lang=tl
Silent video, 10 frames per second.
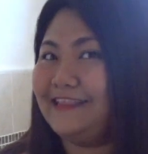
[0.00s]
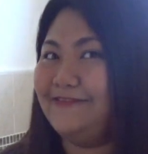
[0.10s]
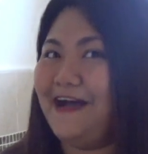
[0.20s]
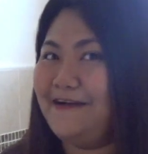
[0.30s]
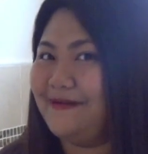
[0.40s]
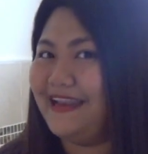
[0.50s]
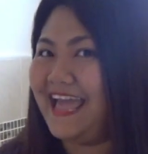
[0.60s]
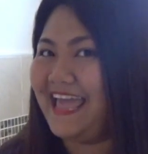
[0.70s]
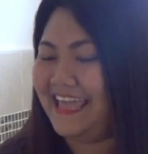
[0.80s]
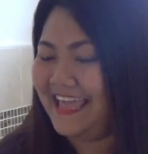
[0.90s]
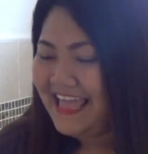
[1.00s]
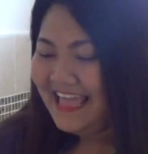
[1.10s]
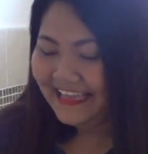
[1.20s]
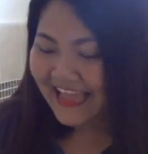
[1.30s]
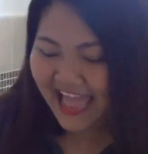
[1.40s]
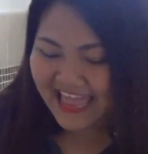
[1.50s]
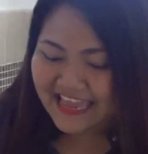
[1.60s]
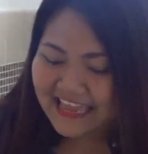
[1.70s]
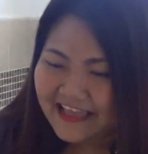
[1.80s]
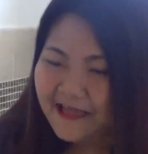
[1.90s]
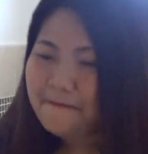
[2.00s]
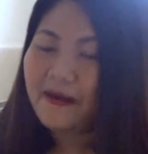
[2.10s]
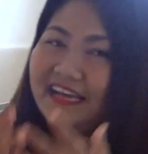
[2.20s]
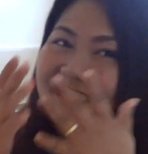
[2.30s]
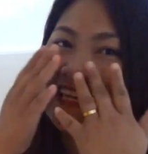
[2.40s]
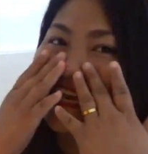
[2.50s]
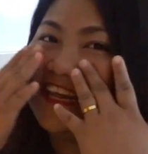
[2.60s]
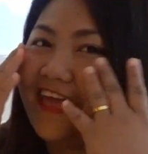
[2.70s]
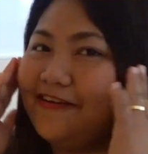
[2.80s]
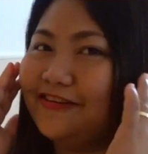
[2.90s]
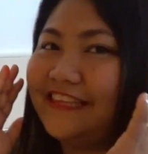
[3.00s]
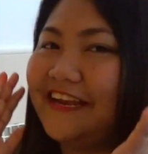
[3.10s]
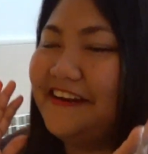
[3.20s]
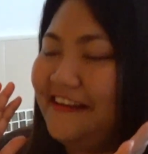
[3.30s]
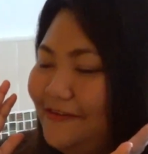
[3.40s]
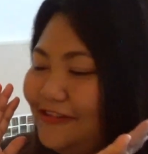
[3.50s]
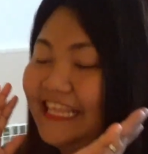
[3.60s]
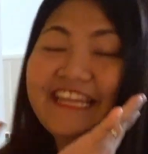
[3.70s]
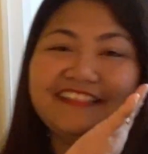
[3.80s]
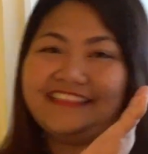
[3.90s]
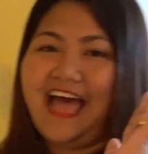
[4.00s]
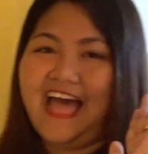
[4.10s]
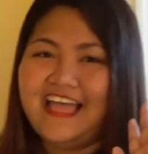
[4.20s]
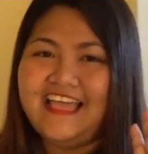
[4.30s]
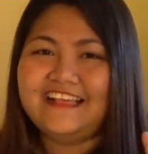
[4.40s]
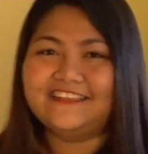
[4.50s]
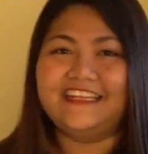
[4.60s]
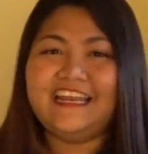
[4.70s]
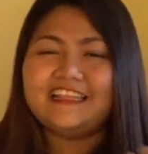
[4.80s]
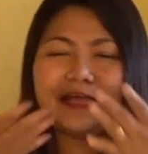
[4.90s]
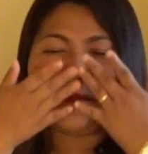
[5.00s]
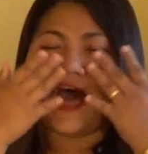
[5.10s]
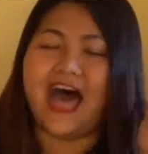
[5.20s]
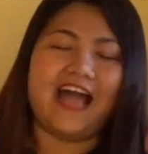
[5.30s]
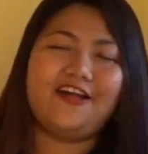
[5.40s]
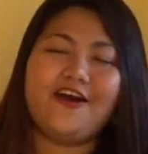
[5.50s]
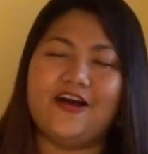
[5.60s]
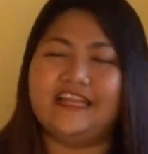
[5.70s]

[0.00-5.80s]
ato ang balay kay maka-skincare routine ta. So, dili ta mahago,